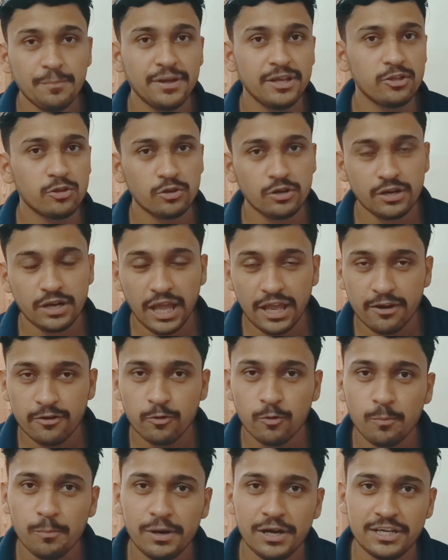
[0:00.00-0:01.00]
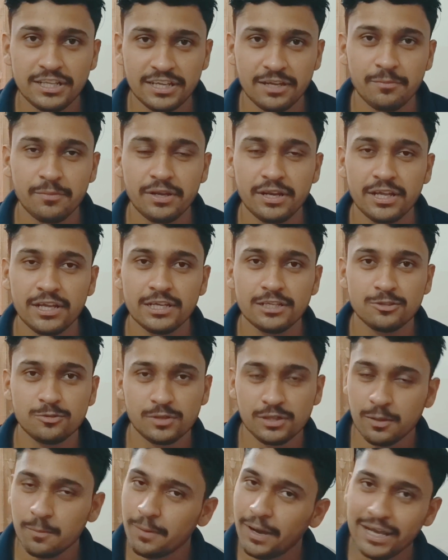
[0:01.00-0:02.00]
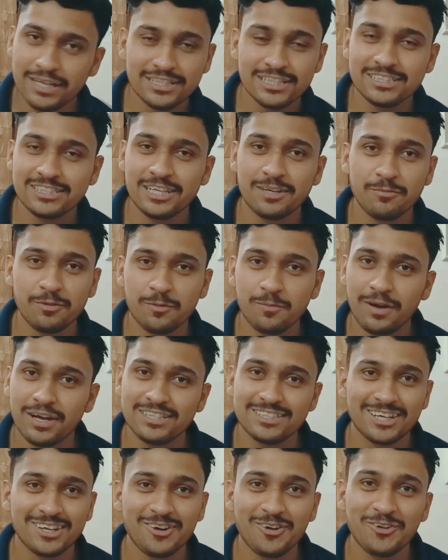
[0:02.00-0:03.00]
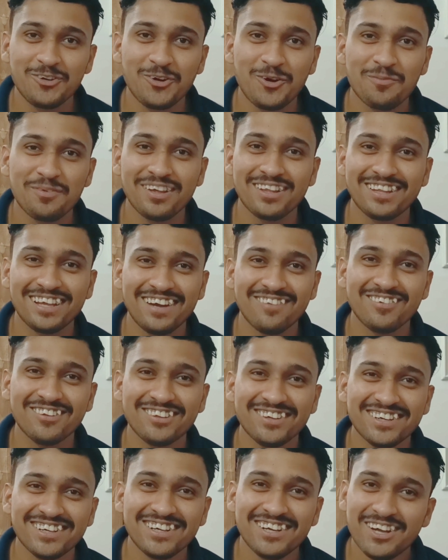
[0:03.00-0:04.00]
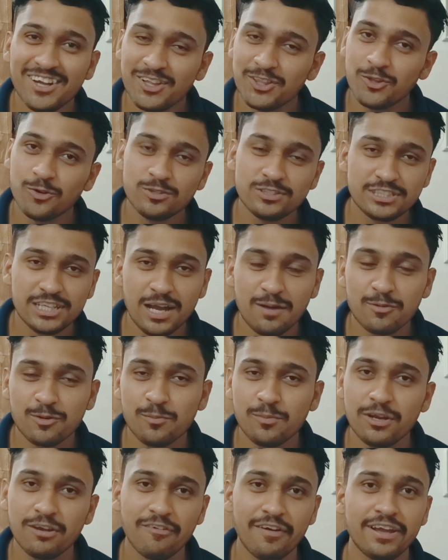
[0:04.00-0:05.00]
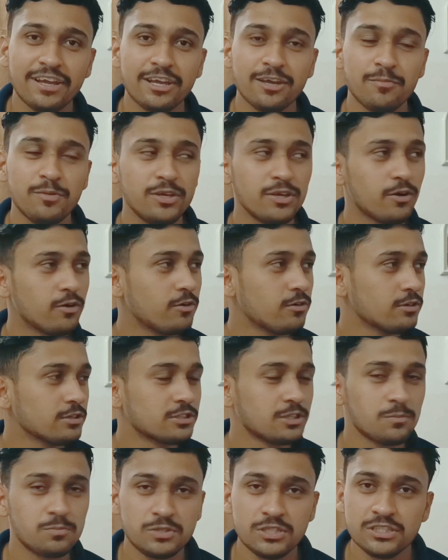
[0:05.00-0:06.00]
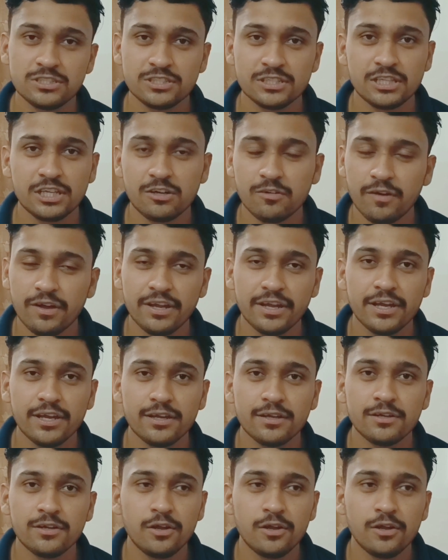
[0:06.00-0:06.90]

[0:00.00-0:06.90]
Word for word: मेरे जो नए रूममेट हैं मेरे जो मतलब भाई जैसे अपना भाईचारा ऑन टॉप रहता है अपने तो उनसे आपको मिलवाएंगे भी और सब चीज़ से दिखाएंगे